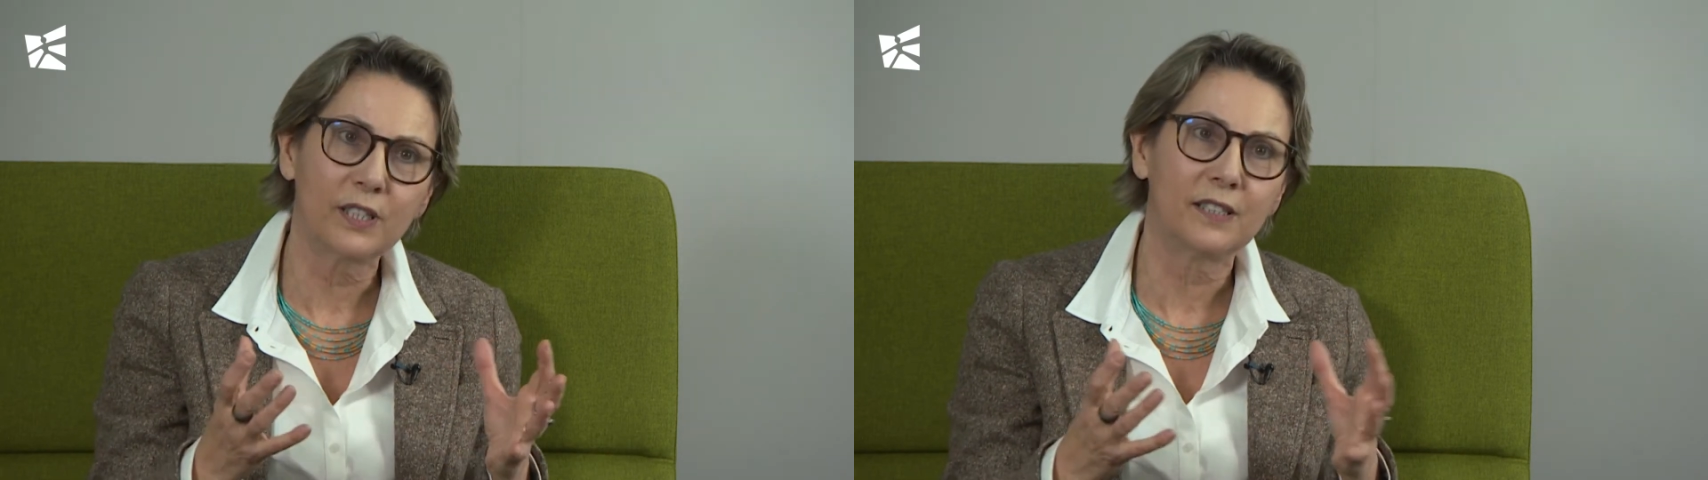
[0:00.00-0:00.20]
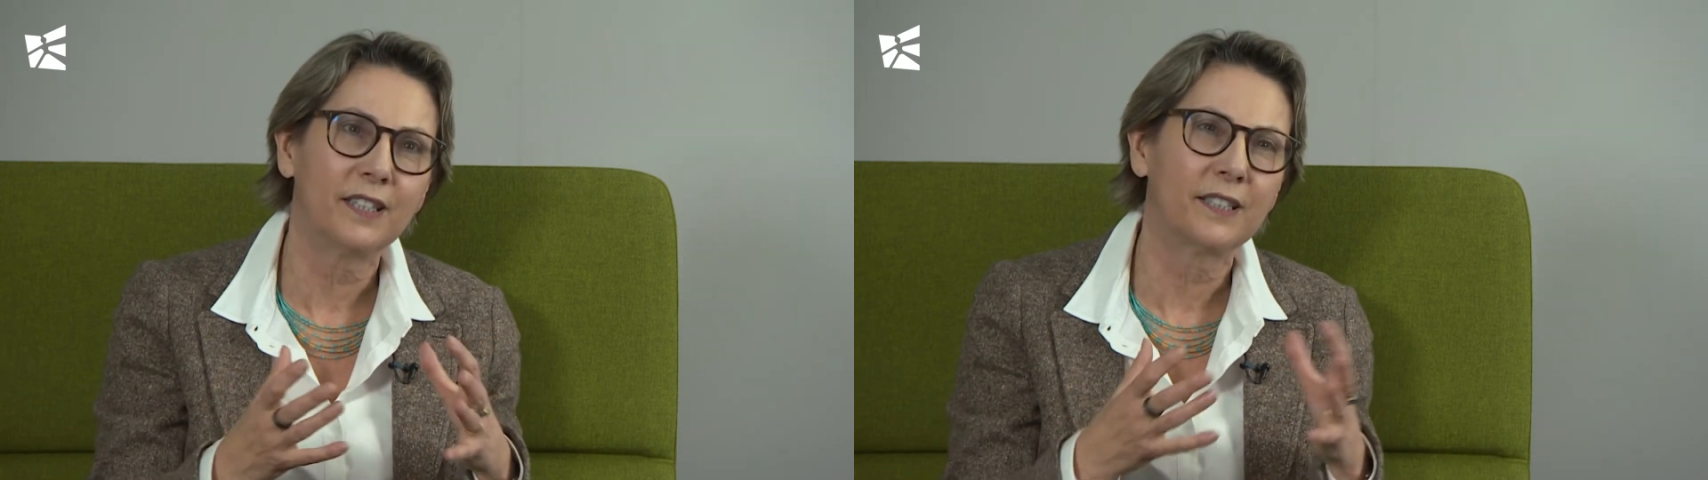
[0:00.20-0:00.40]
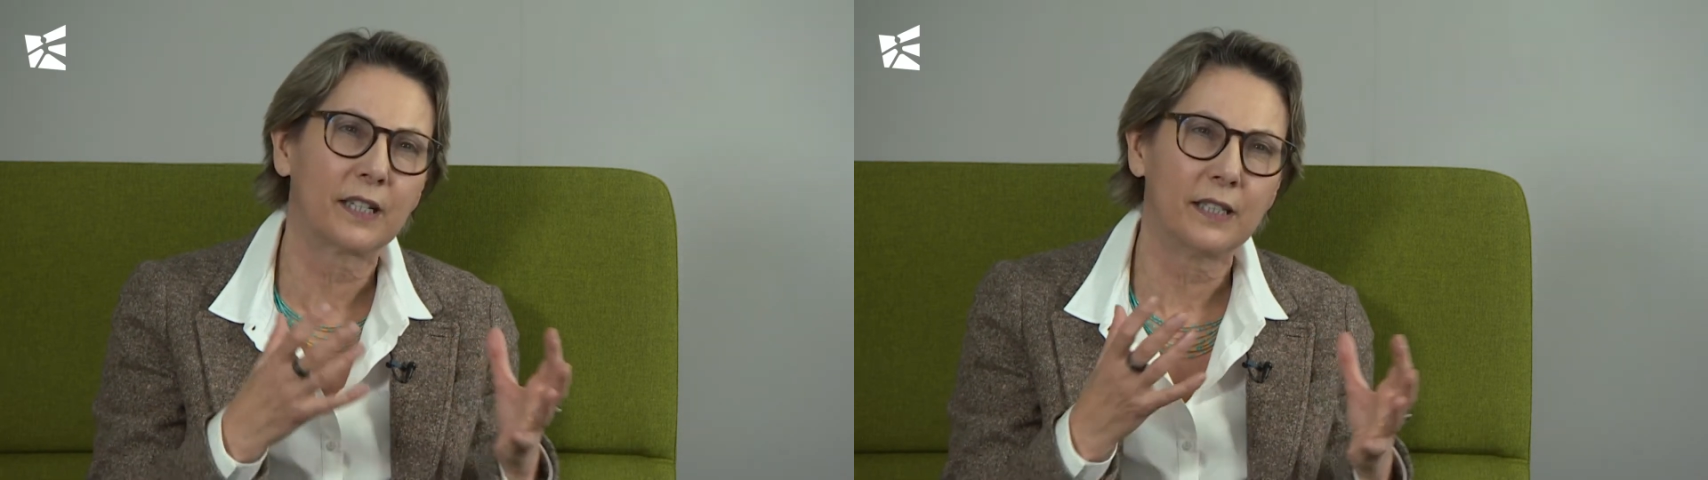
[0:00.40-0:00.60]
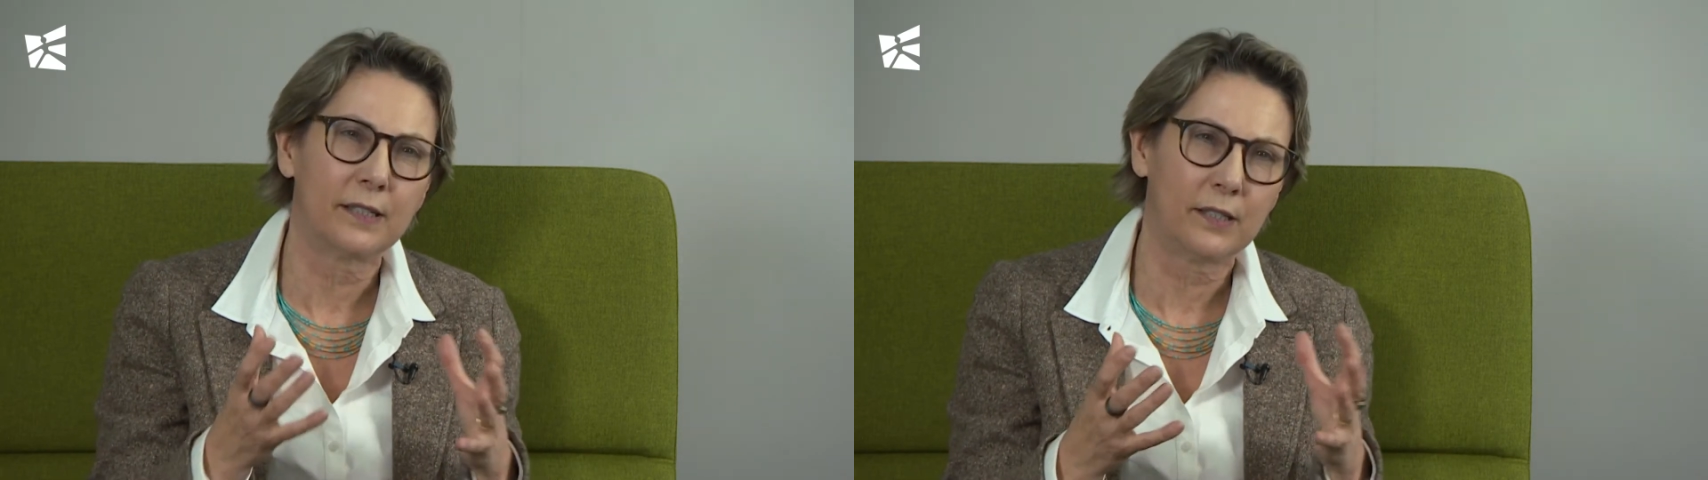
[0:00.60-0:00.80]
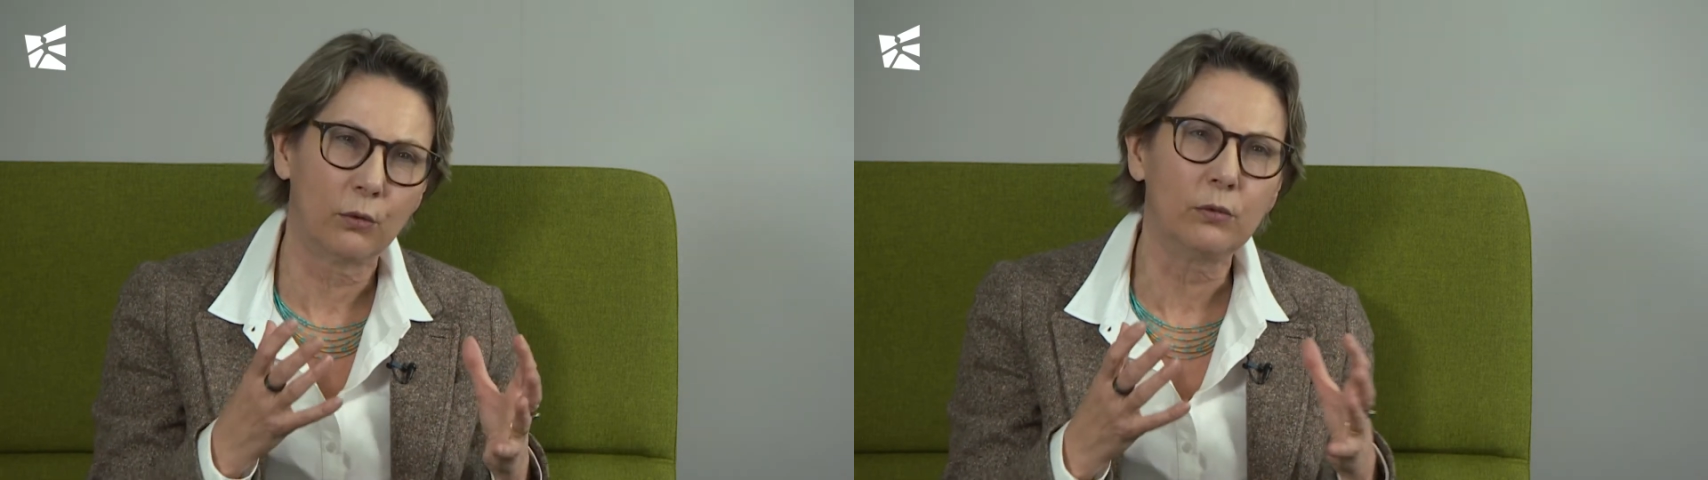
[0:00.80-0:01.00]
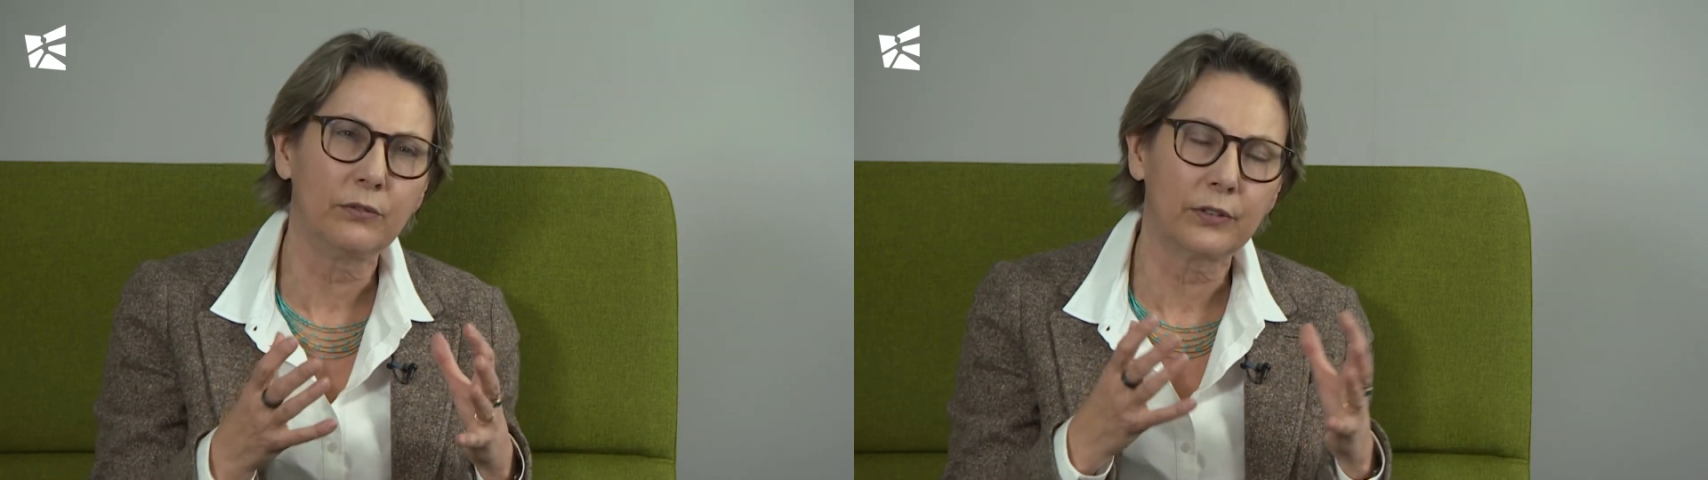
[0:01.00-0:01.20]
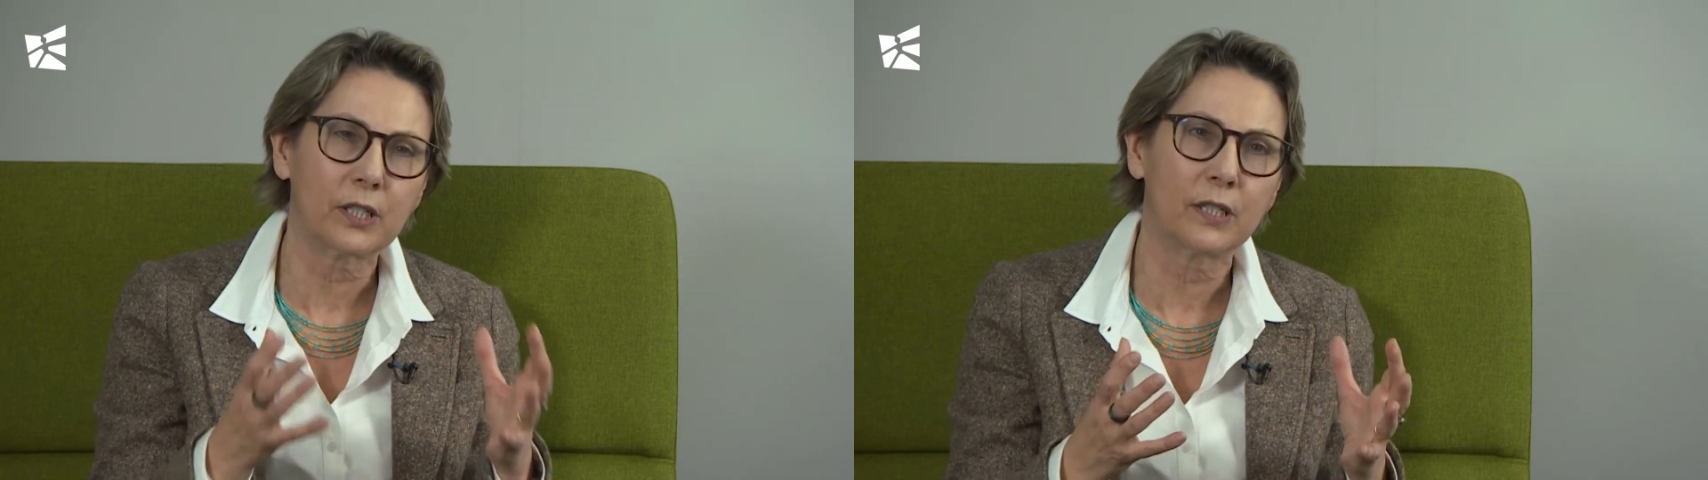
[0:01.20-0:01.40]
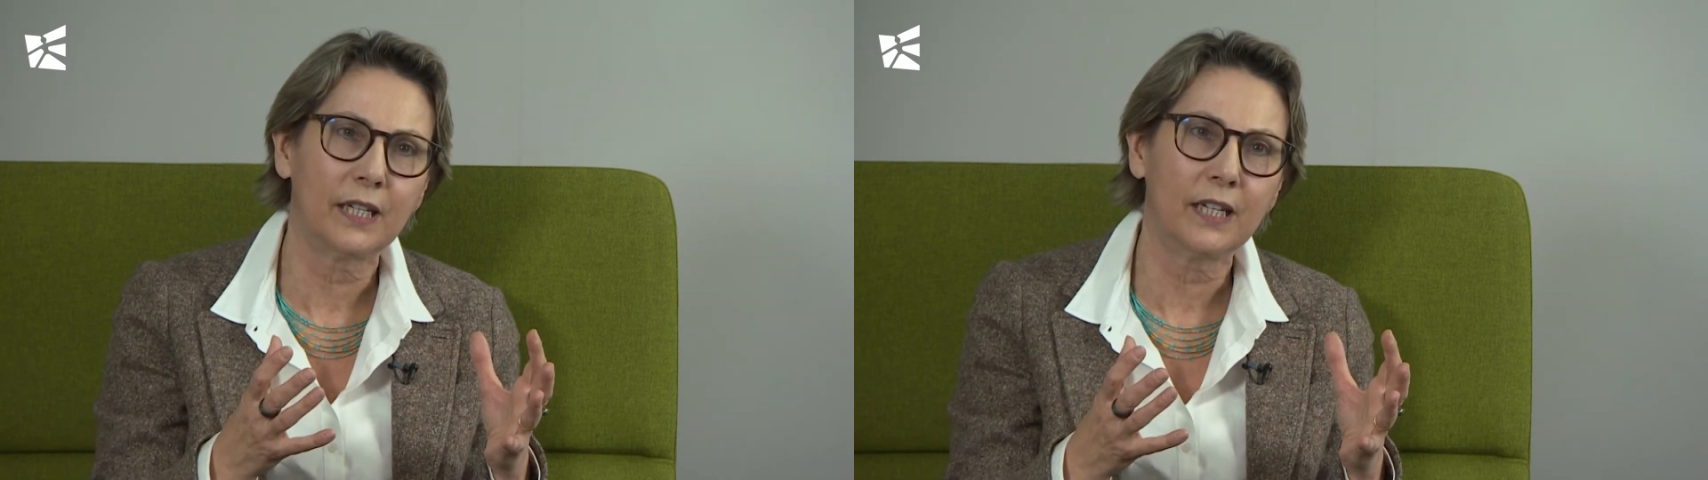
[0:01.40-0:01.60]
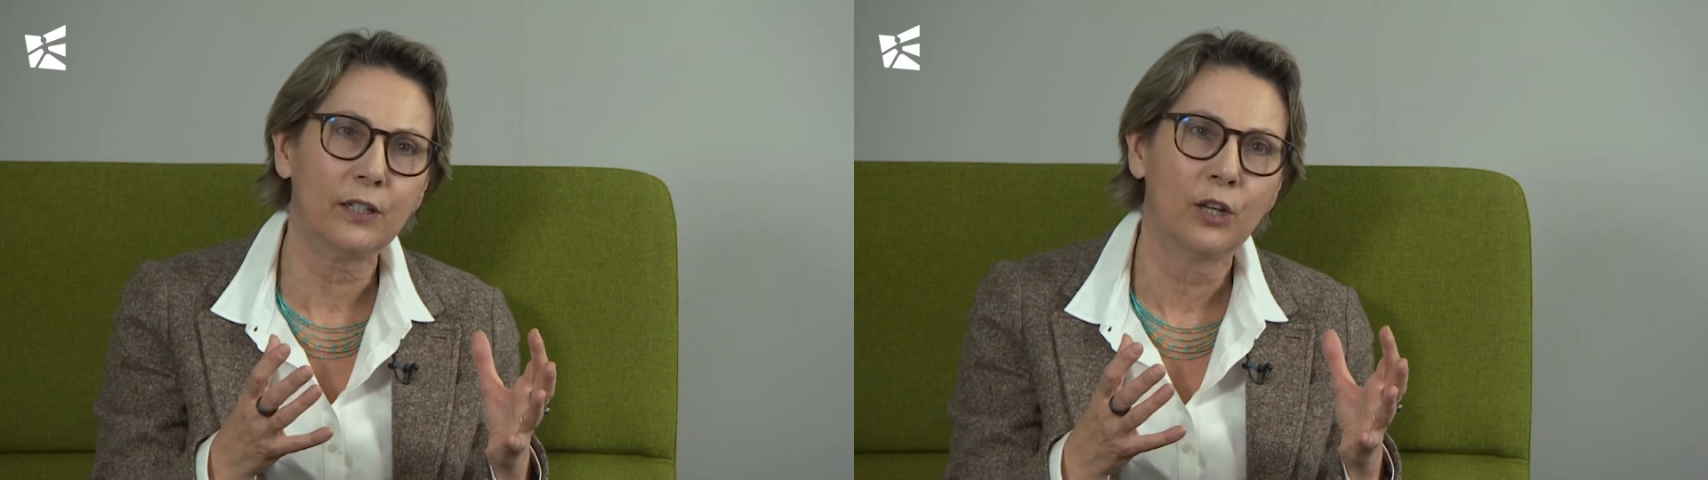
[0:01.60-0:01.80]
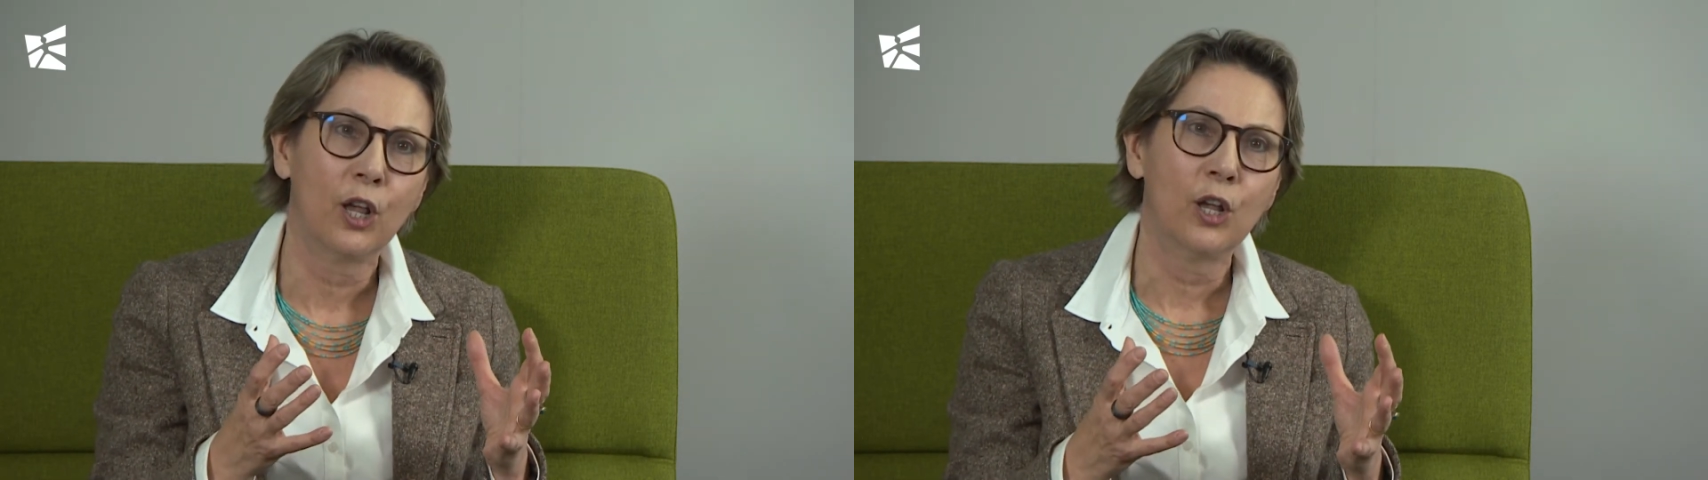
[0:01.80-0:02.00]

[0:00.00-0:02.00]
der Digitalisierung verstehen